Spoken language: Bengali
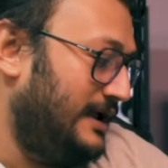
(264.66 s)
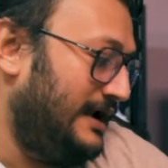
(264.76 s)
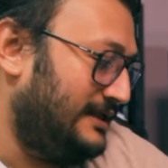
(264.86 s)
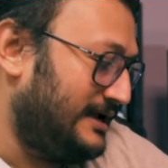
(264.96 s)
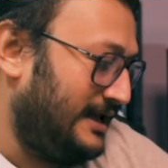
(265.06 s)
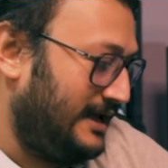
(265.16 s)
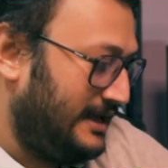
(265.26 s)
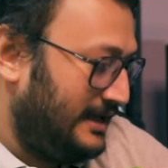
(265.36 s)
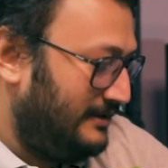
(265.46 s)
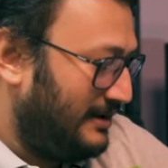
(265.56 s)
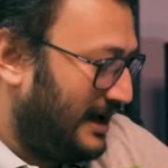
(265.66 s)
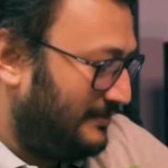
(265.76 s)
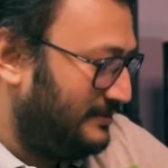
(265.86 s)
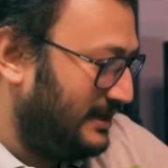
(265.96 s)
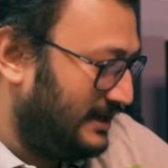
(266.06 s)
এটা ছাড়া এই
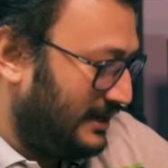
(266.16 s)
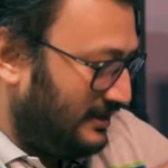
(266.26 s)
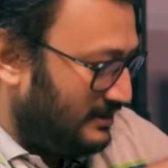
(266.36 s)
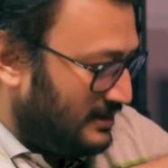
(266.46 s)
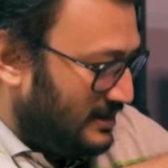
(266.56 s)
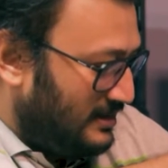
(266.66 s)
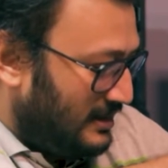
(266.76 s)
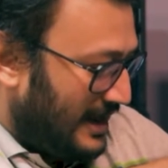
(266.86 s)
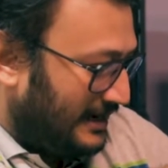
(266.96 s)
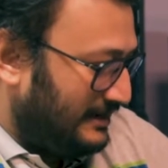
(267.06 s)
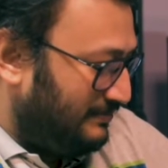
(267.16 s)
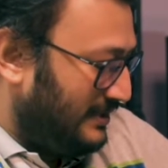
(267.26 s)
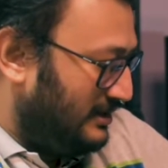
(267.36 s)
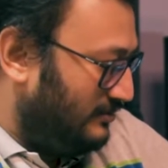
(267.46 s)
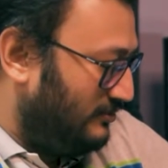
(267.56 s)
হাব থেকে একটা
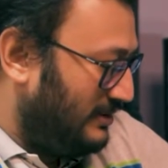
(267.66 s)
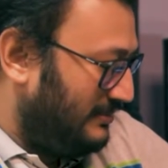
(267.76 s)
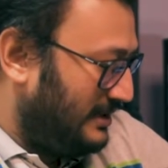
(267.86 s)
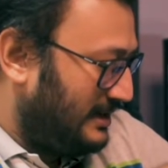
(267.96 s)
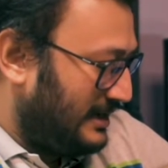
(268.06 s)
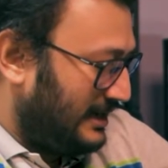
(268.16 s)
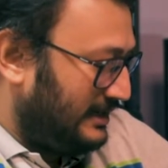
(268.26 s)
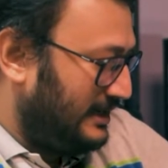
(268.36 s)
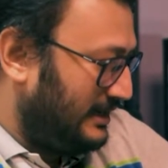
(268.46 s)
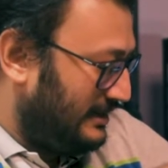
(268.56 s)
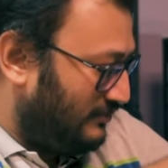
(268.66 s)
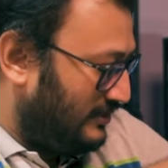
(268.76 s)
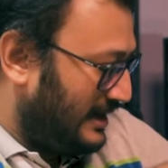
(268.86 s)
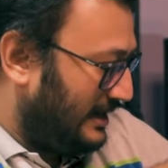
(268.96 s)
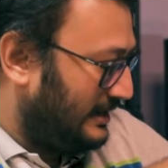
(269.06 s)
পিডাব্লিউএম এর কানেক্টার এবং
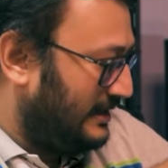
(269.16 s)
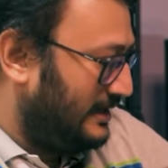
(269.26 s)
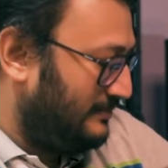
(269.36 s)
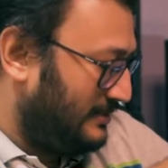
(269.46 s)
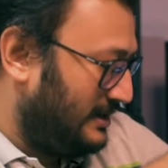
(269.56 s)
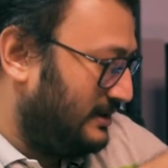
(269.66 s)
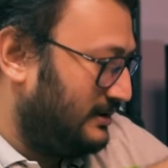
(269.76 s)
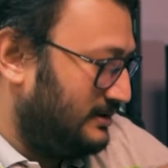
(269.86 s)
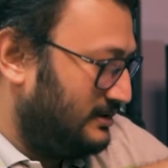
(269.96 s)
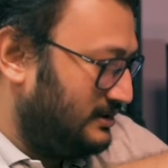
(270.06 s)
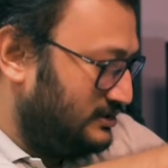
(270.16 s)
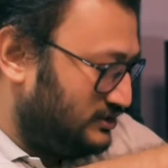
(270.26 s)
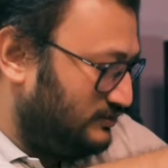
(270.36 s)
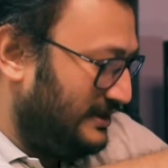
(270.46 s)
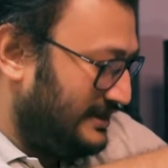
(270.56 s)
আরেকটা আপনার
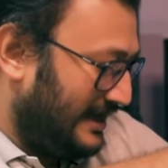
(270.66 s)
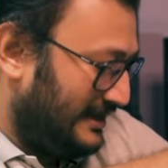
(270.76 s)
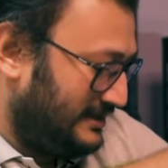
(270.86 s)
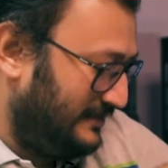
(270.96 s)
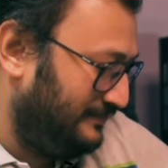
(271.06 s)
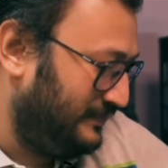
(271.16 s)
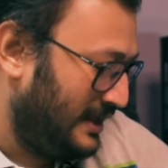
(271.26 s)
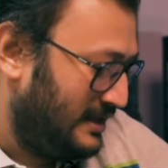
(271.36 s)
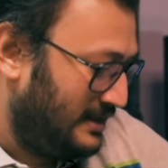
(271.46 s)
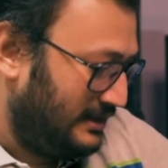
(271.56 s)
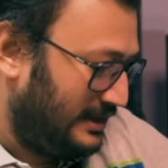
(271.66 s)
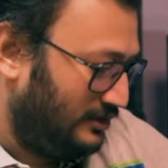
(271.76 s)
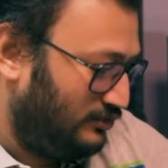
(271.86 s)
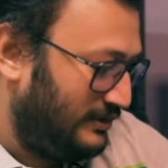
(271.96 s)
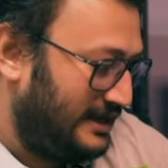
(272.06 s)
সুইচে গেছে
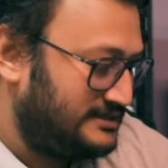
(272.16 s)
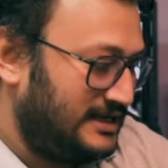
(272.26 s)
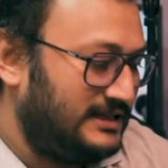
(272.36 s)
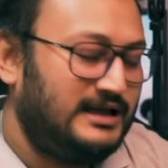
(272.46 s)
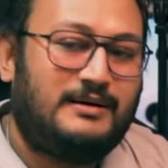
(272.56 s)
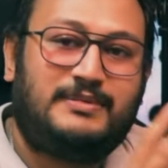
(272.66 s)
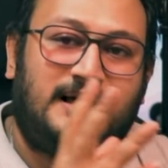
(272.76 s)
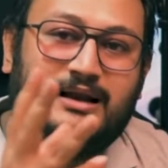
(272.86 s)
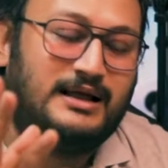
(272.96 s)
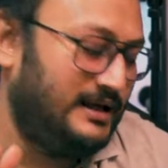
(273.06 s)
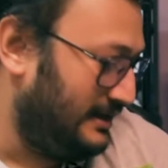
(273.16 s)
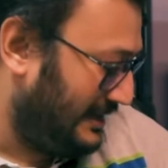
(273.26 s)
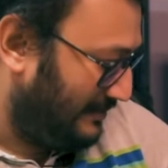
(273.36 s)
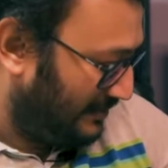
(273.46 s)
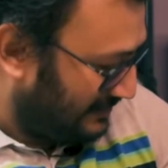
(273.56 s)
কিন্তু এর সাথে আপনার কেবল